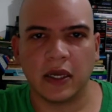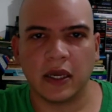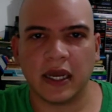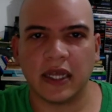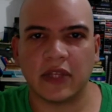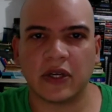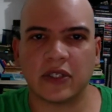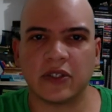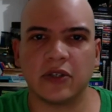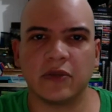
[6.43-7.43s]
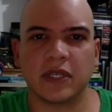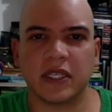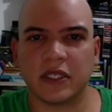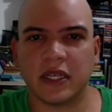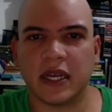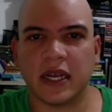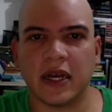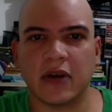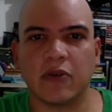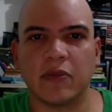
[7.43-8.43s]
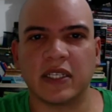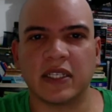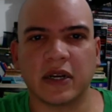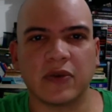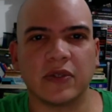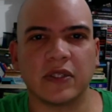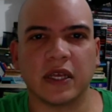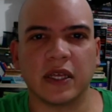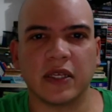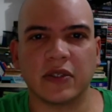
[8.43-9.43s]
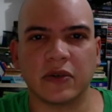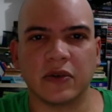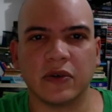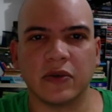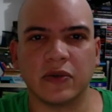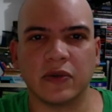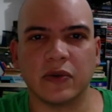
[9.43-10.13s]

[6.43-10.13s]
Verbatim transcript: En esta ocasión quisiera conversar con ustedes con